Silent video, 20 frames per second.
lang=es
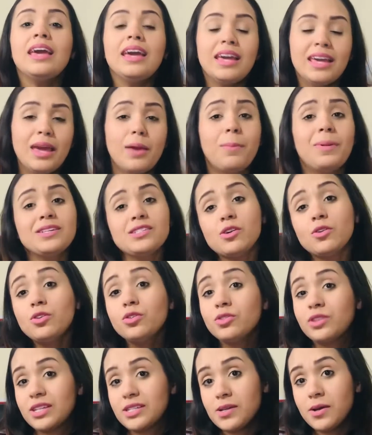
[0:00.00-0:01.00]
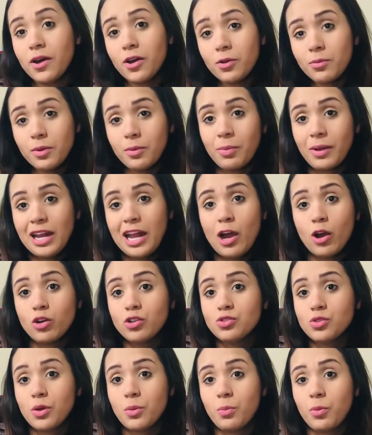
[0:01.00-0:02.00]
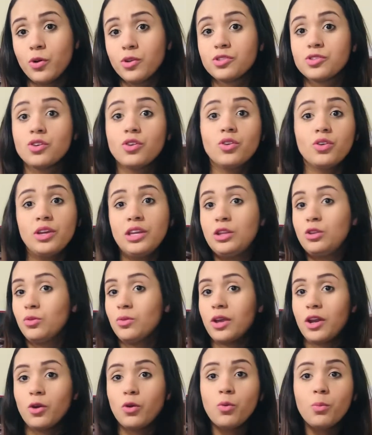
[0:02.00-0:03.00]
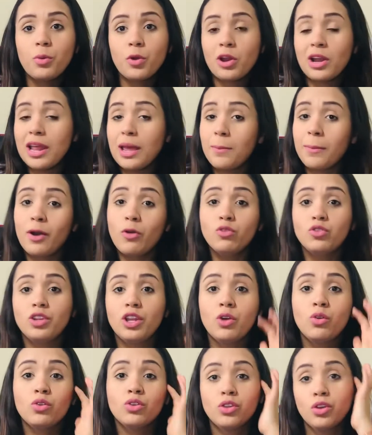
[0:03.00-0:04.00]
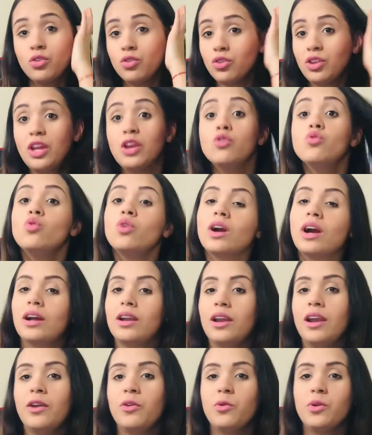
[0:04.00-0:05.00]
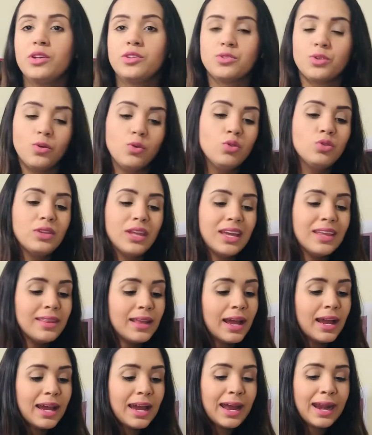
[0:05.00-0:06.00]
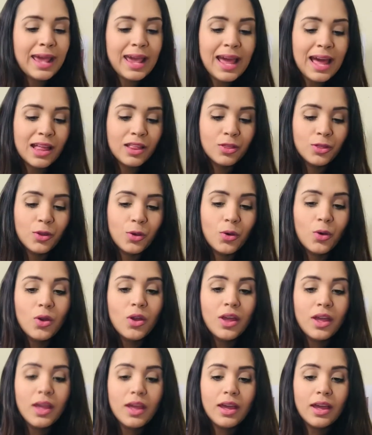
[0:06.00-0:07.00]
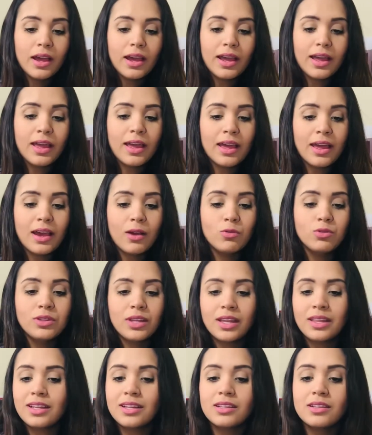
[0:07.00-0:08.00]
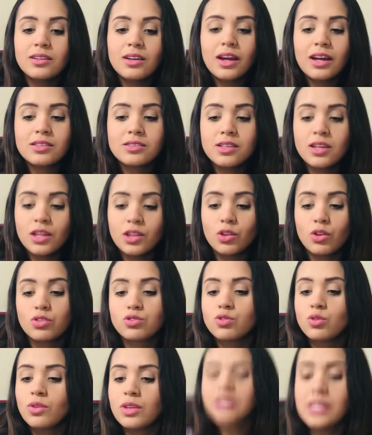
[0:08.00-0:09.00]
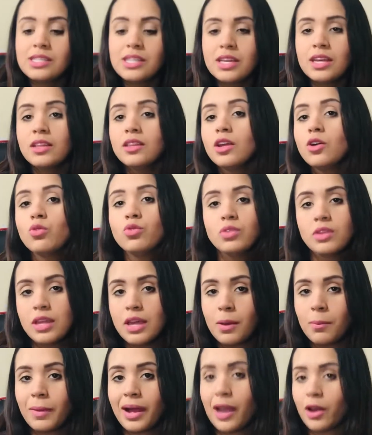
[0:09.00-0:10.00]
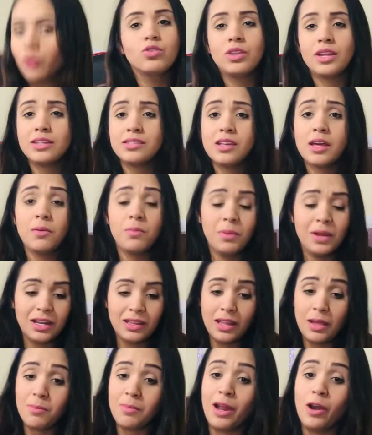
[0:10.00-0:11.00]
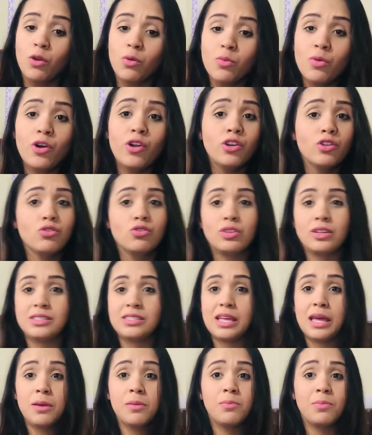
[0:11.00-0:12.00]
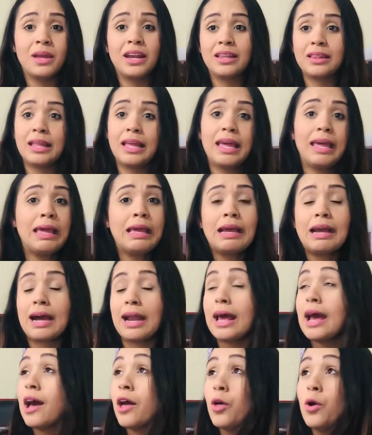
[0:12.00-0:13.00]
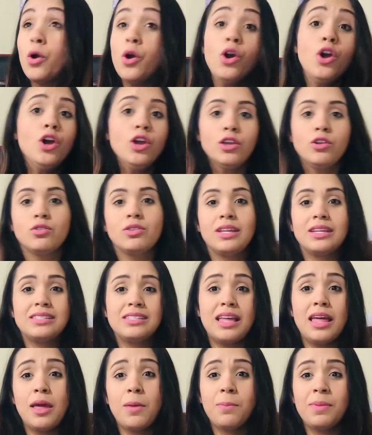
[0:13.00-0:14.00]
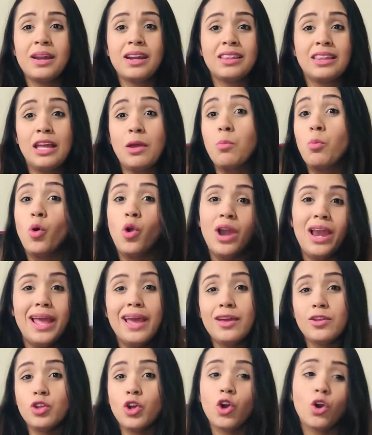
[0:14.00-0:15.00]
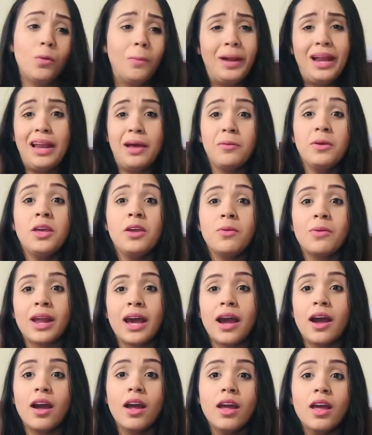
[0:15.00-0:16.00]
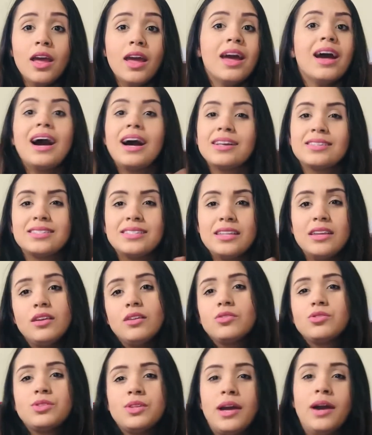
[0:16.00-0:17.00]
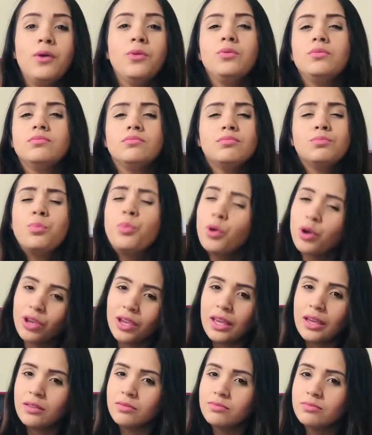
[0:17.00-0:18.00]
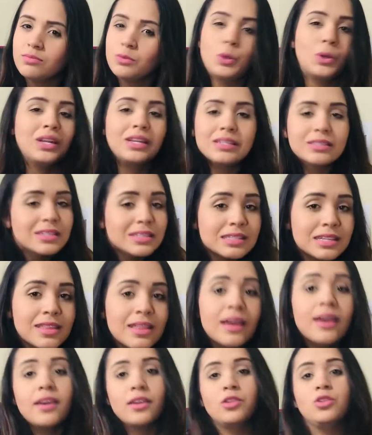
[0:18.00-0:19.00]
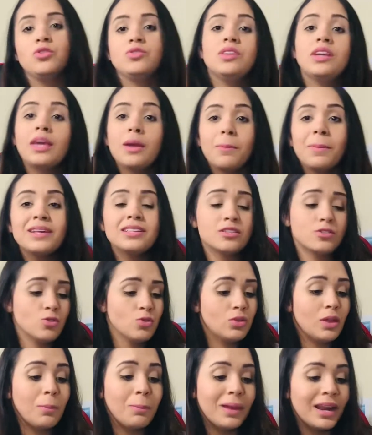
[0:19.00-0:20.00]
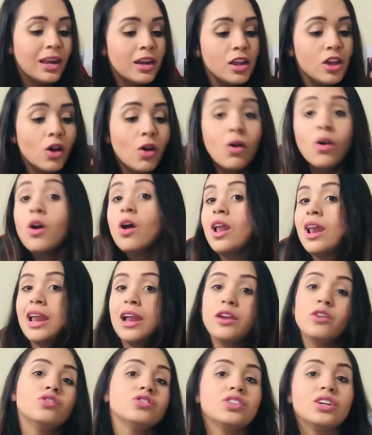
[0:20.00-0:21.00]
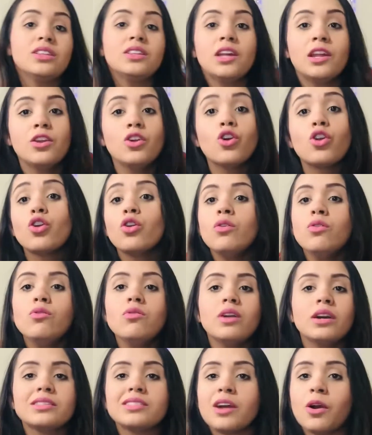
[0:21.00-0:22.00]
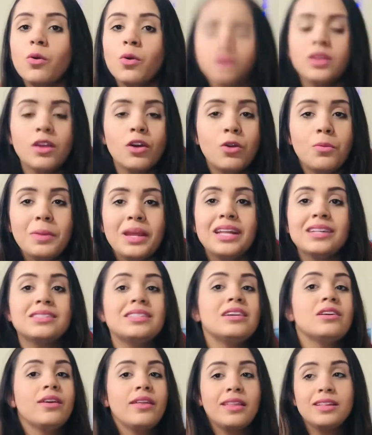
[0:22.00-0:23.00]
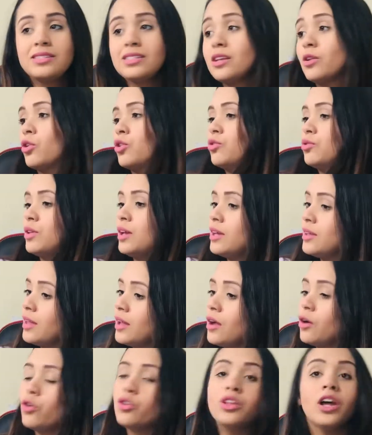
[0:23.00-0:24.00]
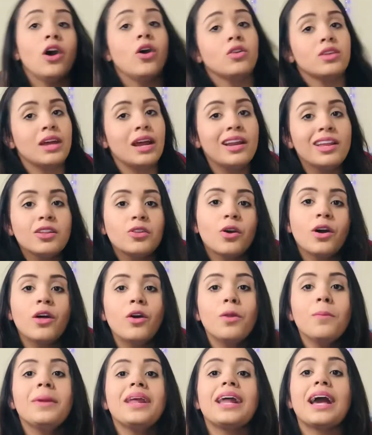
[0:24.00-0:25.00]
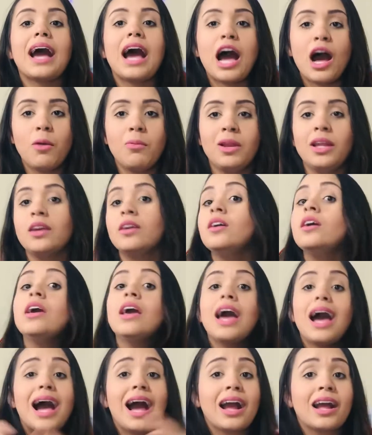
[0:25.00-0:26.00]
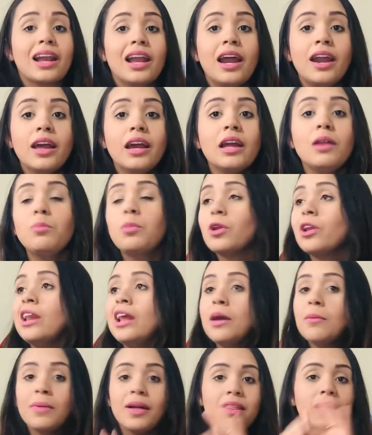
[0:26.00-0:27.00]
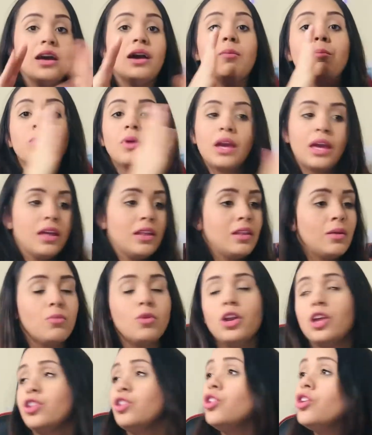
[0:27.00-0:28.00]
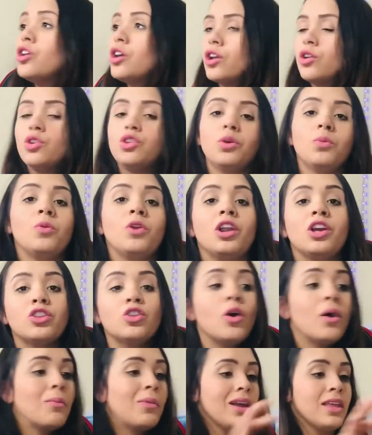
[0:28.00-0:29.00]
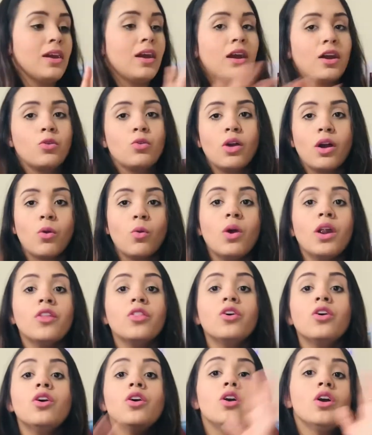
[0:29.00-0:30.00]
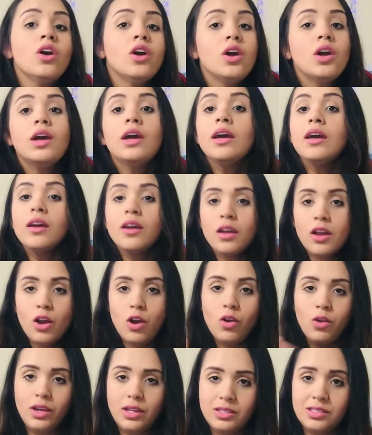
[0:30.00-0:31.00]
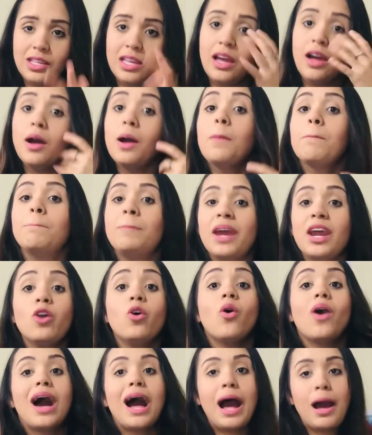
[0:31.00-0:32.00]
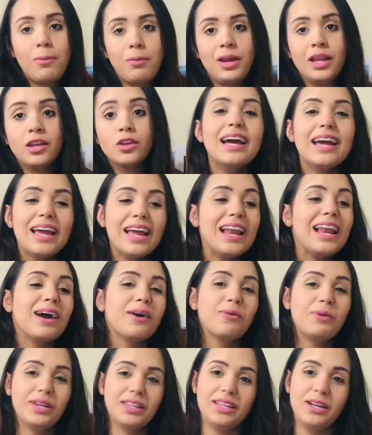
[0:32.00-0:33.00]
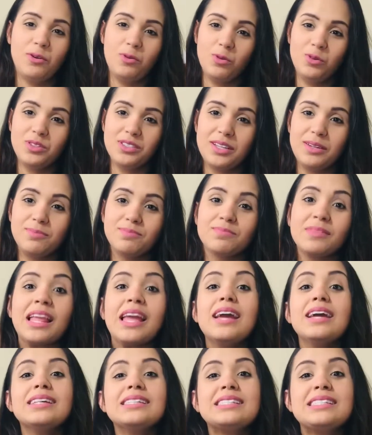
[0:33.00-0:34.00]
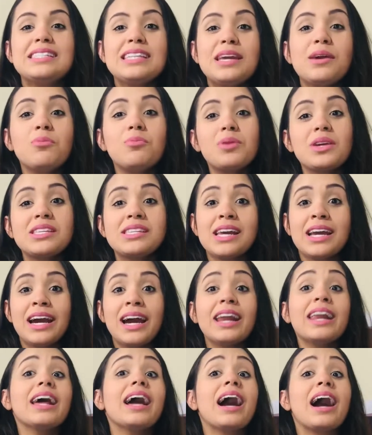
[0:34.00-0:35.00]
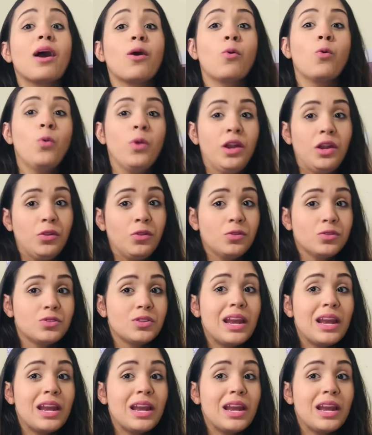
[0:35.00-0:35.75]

¿Qué pasa cuando usted se va a dormir peleado con su esposo y tuvieron un problema, un disgusto y usted nunca aclaró eso? Usted está creando eh, usted está haciendo su día siguiente un día mal, Usted se despierte de mal humor, que usted se despierte encarado, que usted se despierte molesto, con mala vibra, así. O sea, ¿por qué? No hay necesidad. Entonces, ¿qué pasa? Si usted perdió la noche anterior, nunca se acuesta a dormir así. Es decir, cuando ustedes estén acostados, ya listos a dormir, hablen. Aclaren el problema, digan que te molestó, que no te molestó, además llegar a un acuerdo, lo que sea. Pero hablen. La cuarta cosa, siempre llegar a acuerdos.